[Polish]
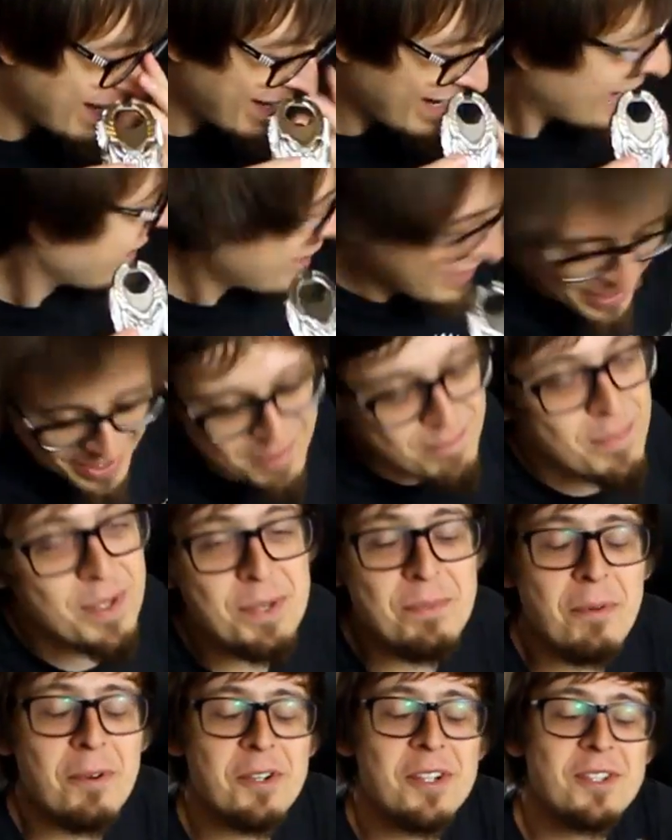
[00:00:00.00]
E,
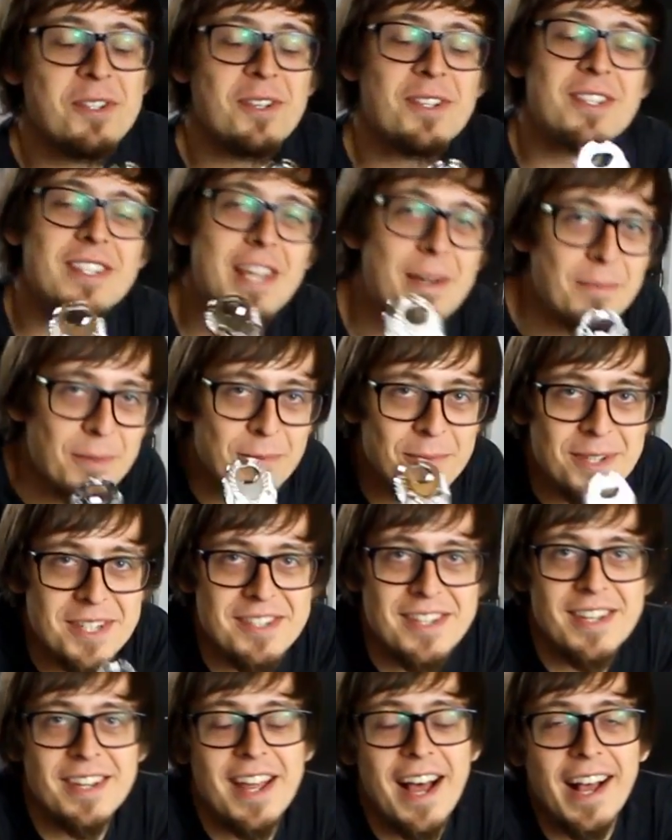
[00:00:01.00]
być może coś ze mną
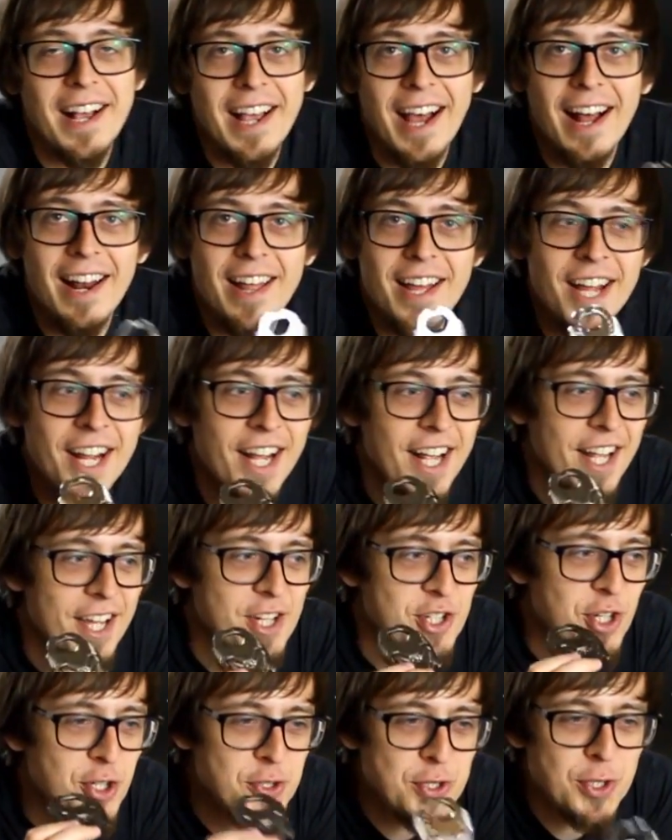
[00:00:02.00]
jest nie tak, ale
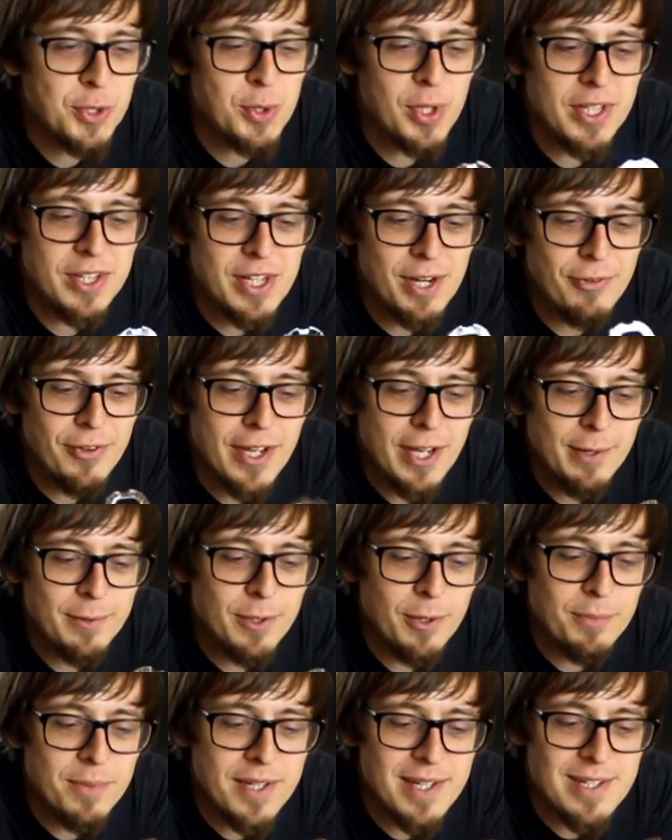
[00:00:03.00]
rzeczy, które trafiają
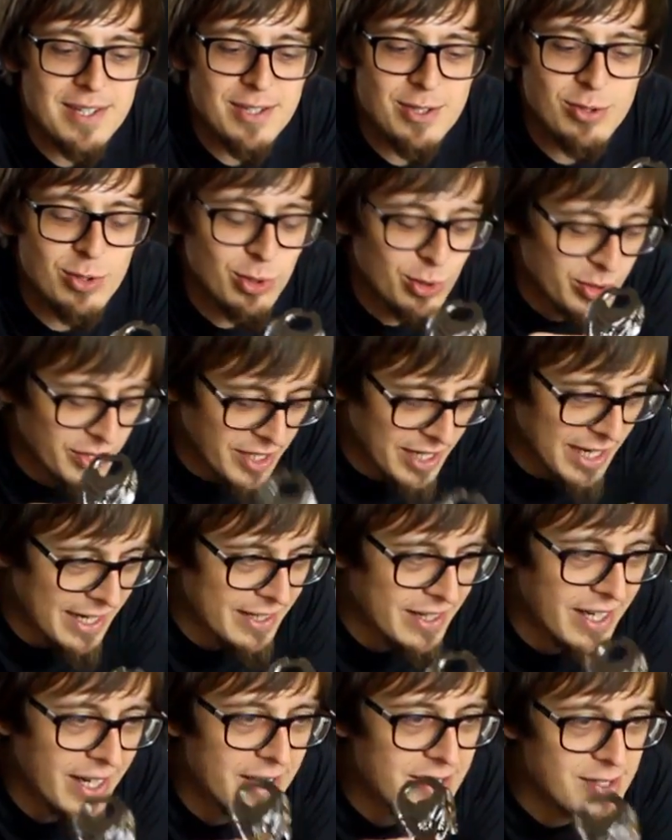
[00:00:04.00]
do mnie z Loot
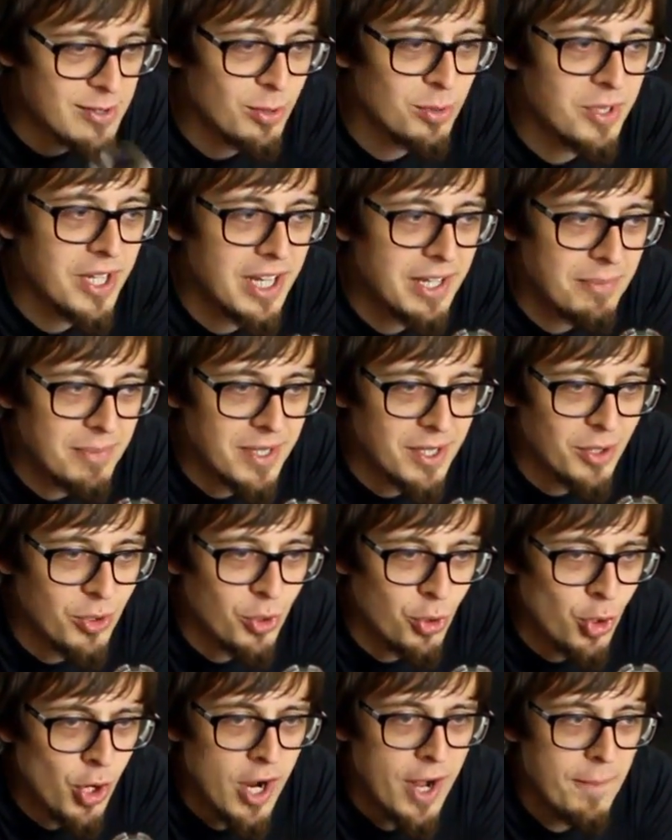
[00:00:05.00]
Crate'a i z Loot
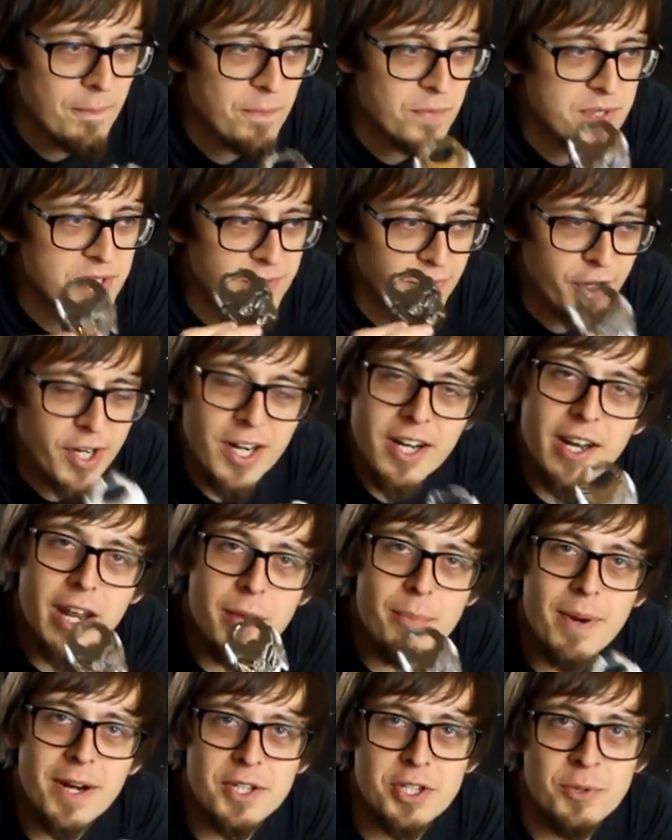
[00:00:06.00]
Gamingu, zwykle
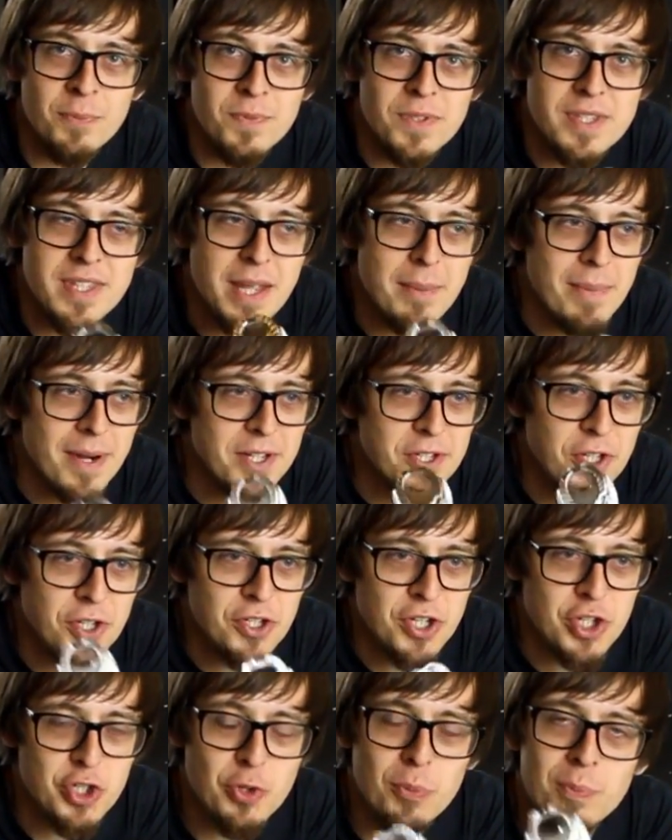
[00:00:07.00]
najbardziej, najbardziej
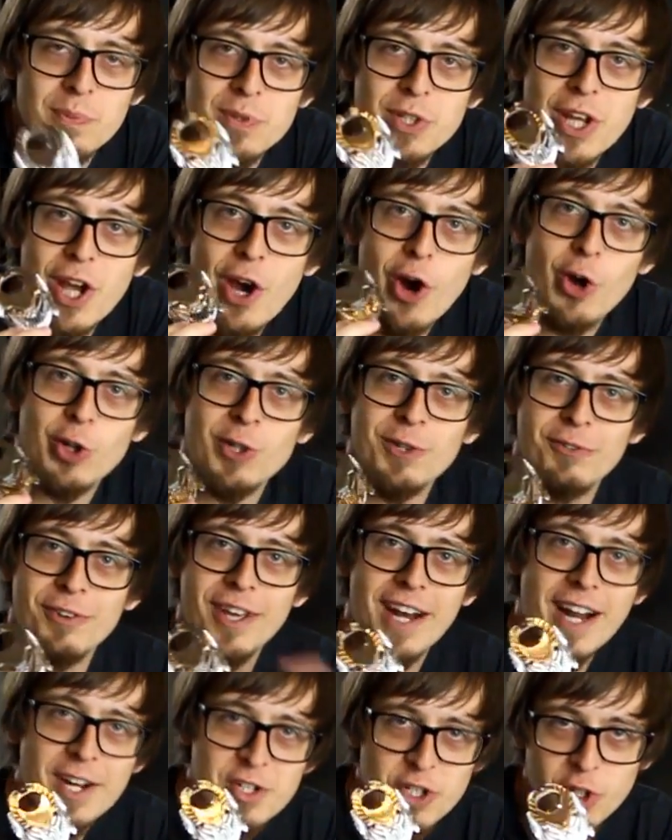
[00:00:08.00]
cieszą mnie
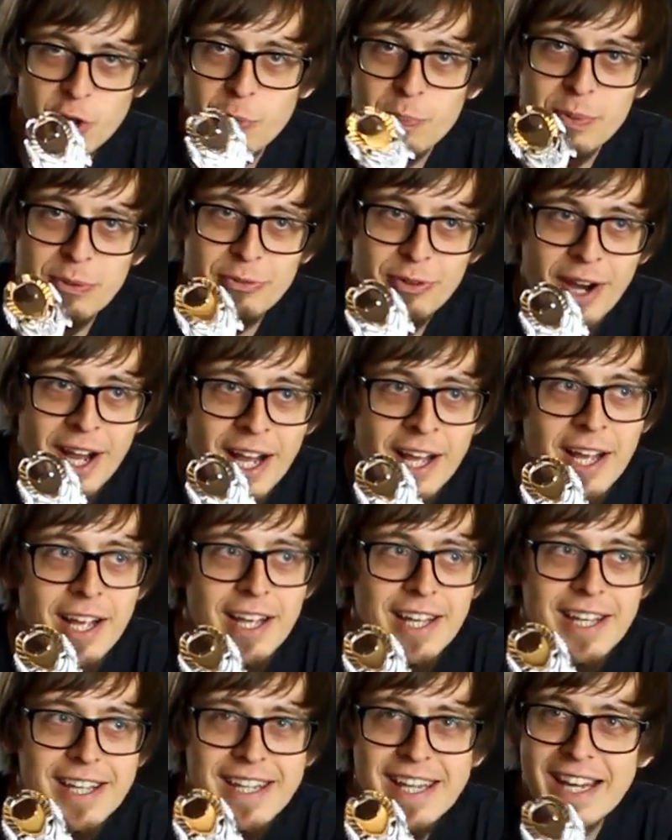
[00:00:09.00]
otwieracze do piwa
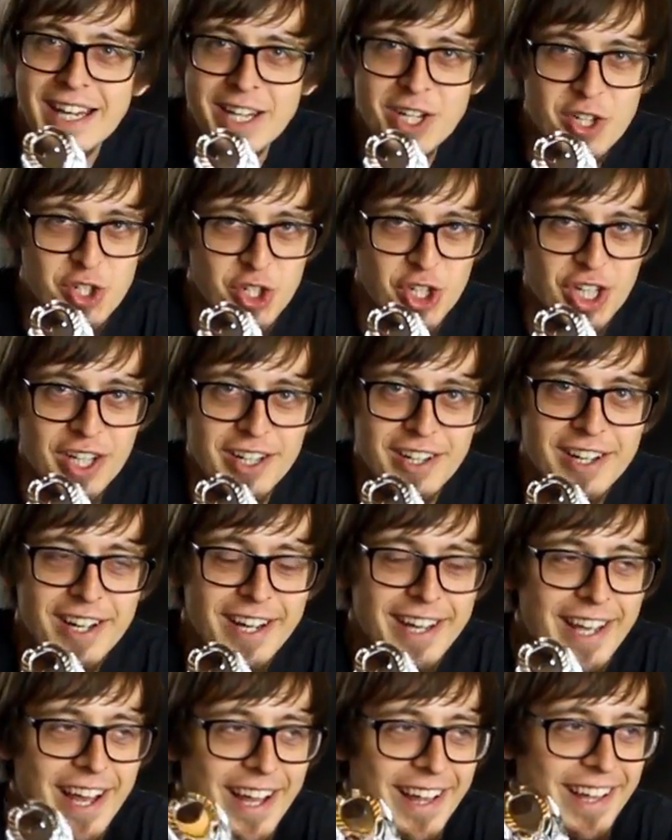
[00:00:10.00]
i kieliszki.
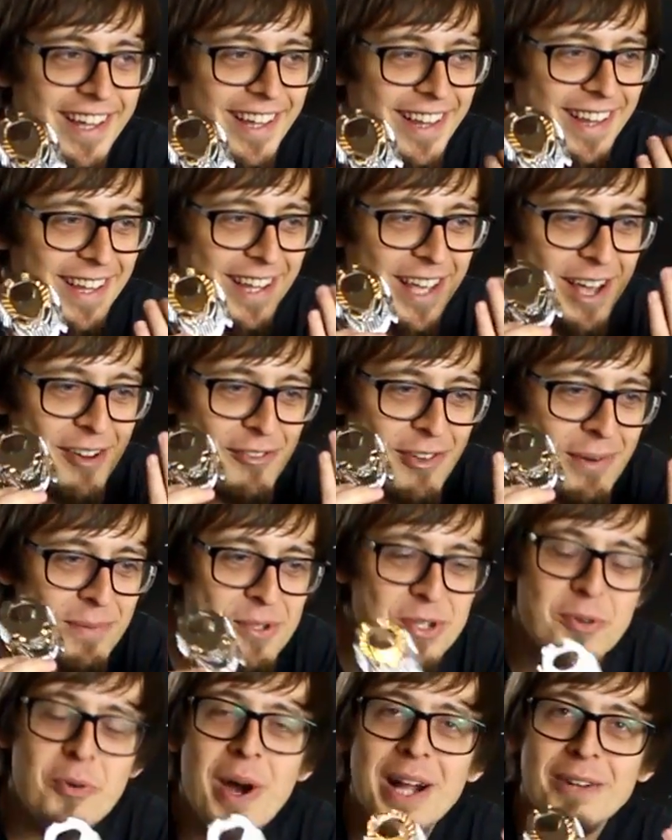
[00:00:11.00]
Ja, ja wiem,
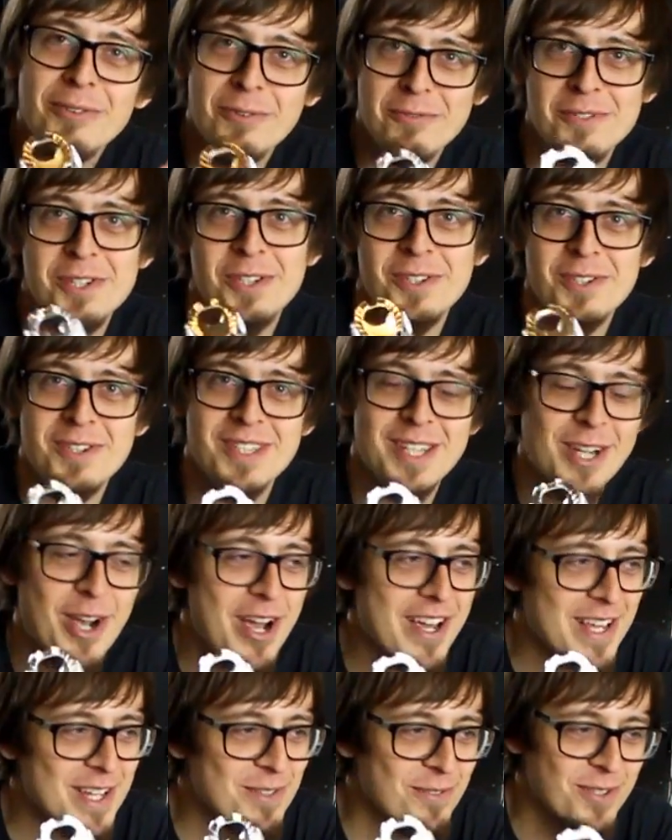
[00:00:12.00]
że łatwo wyciągnąć z tego
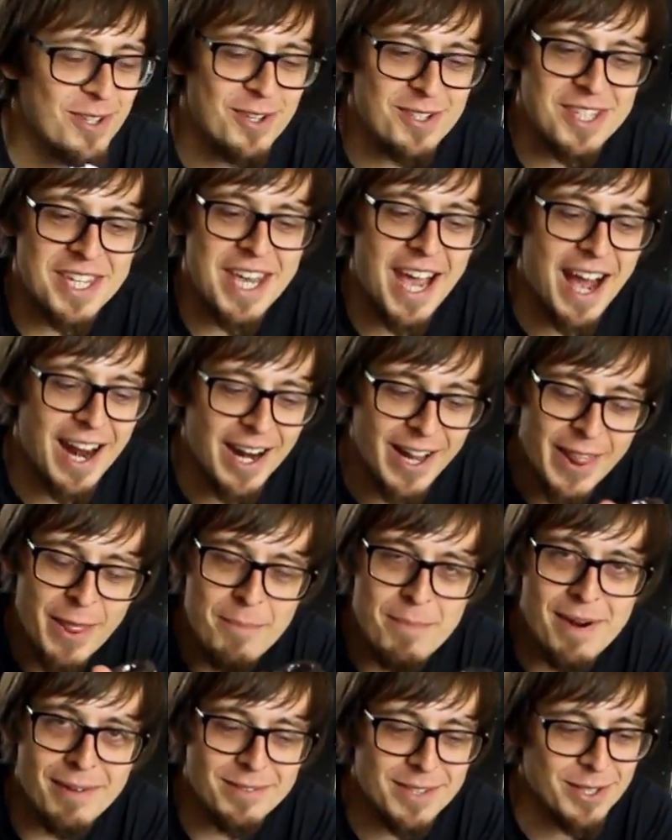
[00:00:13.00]
jakieś wnioski, ale
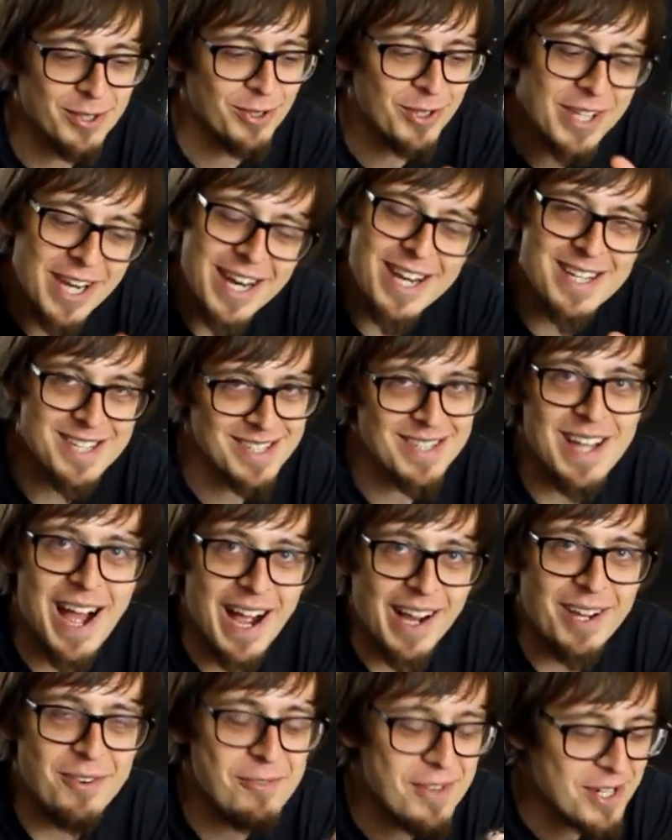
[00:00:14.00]
naprawdę to nie jest
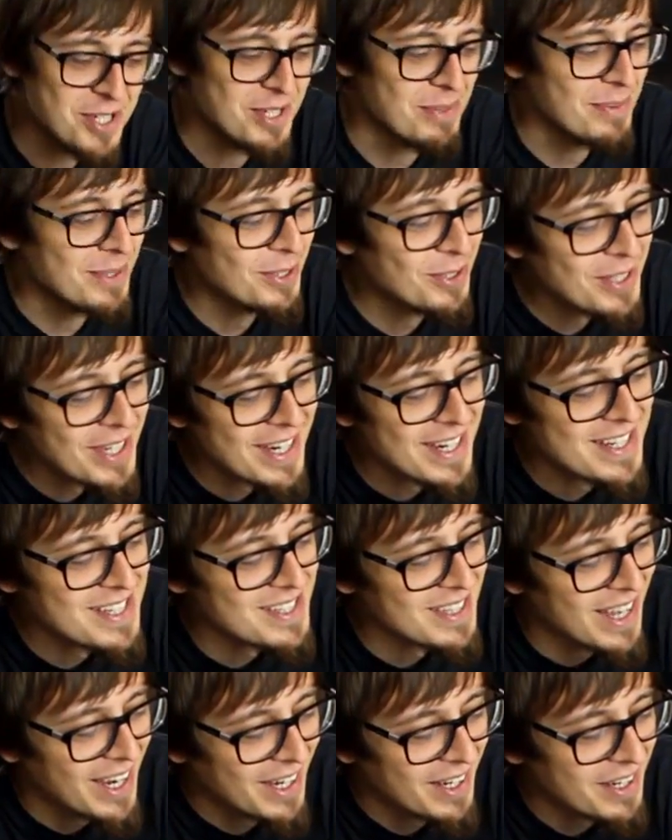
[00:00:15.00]
tak. Wierzcie mi, to nie
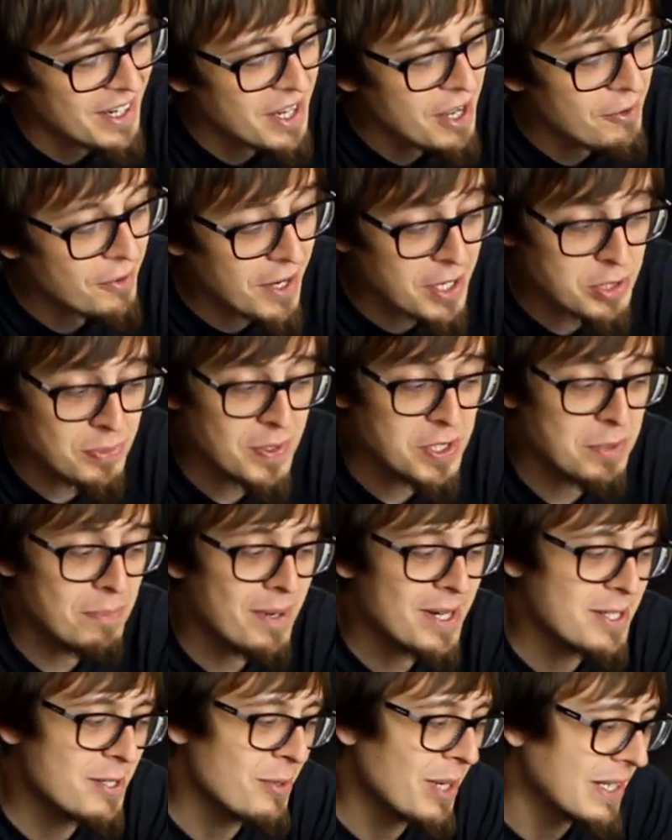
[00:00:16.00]
jest tak. W każdym razie
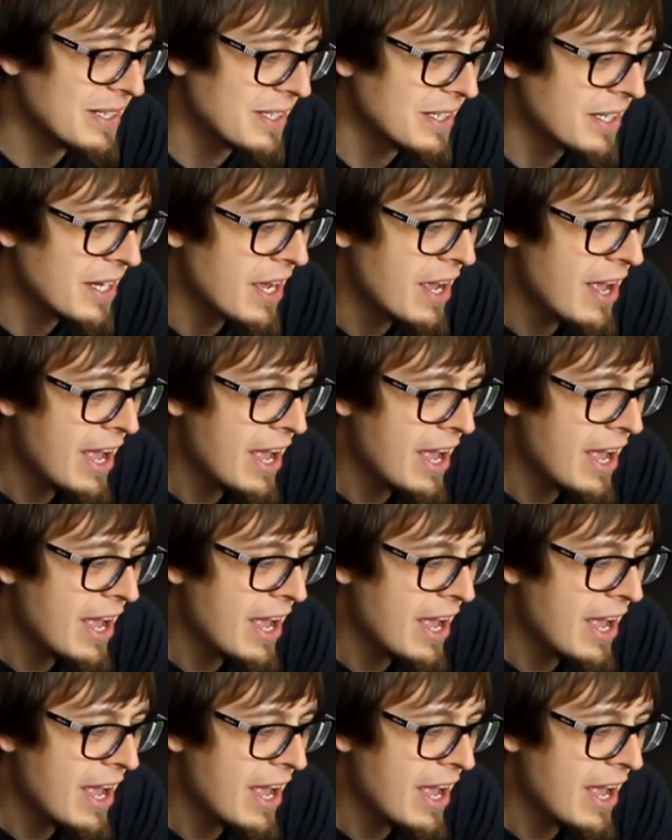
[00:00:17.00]
bardzo ładny.